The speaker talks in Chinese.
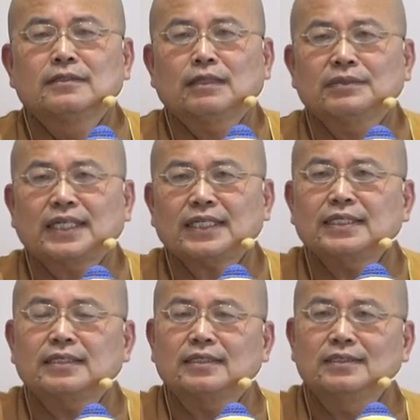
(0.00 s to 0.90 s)
那么他
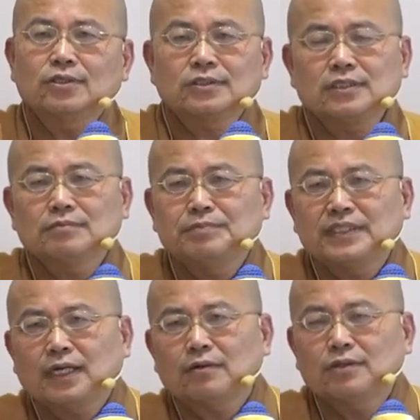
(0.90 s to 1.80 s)
可能就是比
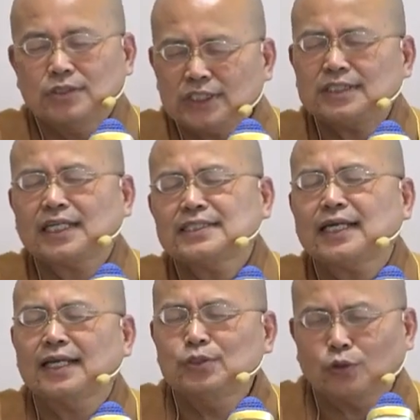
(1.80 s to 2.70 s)
较，即使他
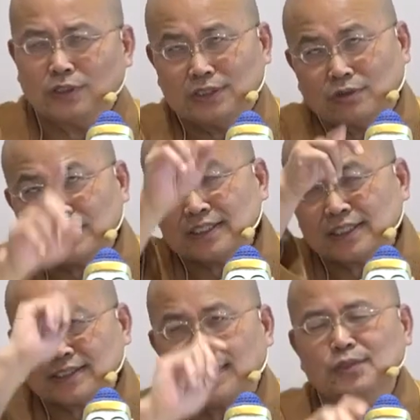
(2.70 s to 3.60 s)
再来做人，从天
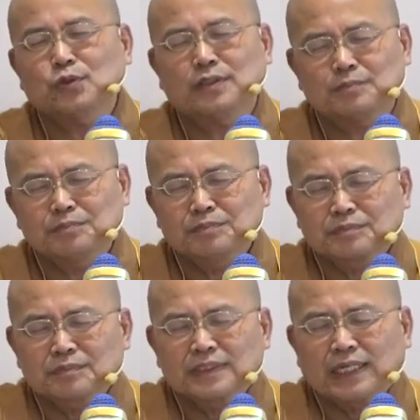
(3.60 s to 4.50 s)
上再来做人
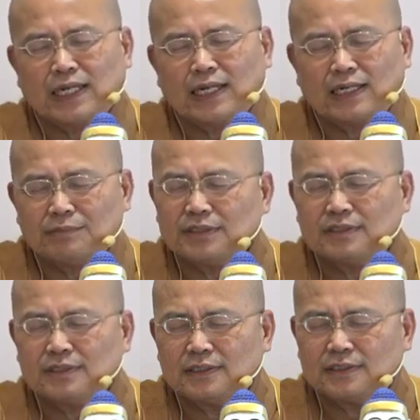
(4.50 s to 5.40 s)
啊，那
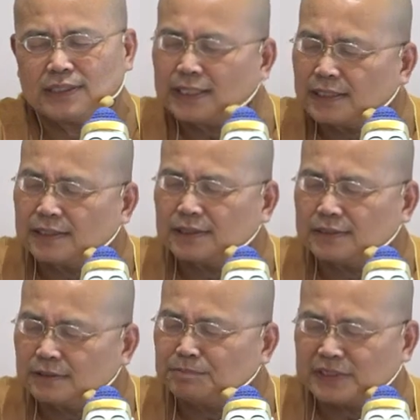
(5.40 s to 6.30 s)
么他
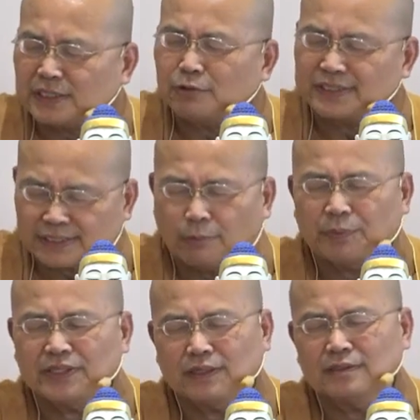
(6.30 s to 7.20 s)
是比较会少
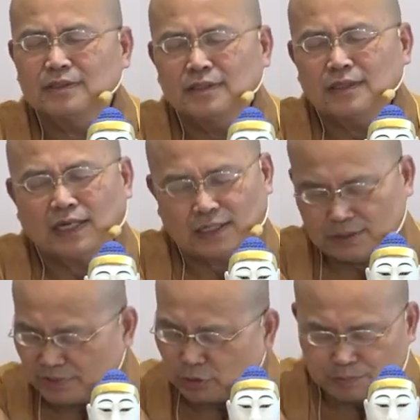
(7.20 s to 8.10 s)
病的。
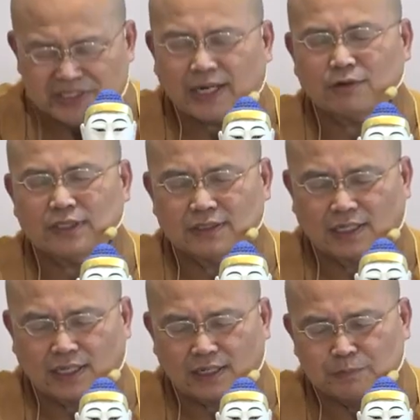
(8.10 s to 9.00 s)
啊，没有病老的
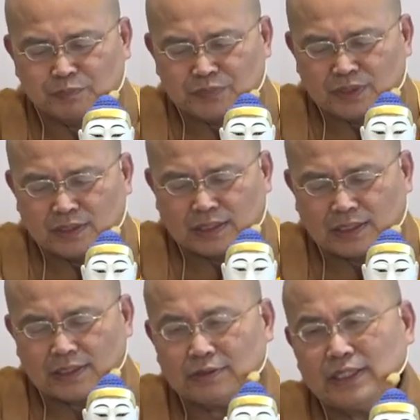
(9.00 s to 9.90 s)
啊，
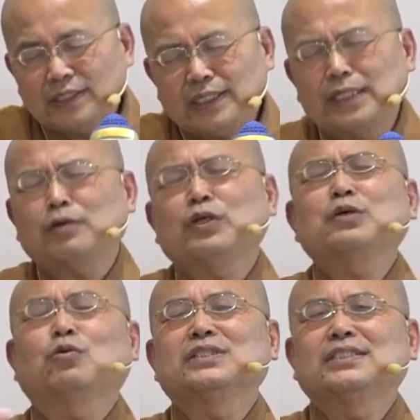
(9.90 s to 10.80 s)
啊，因为因
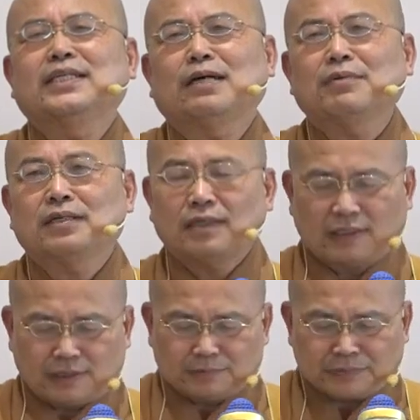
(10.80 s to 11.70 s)
因果是这样嘛
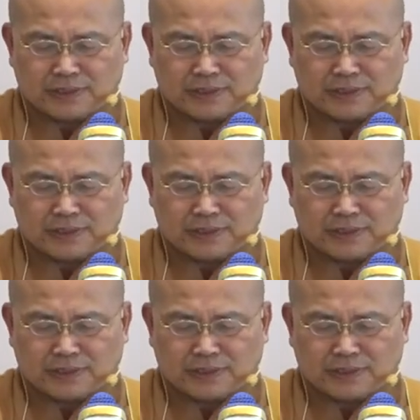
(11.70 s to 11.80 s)
啊，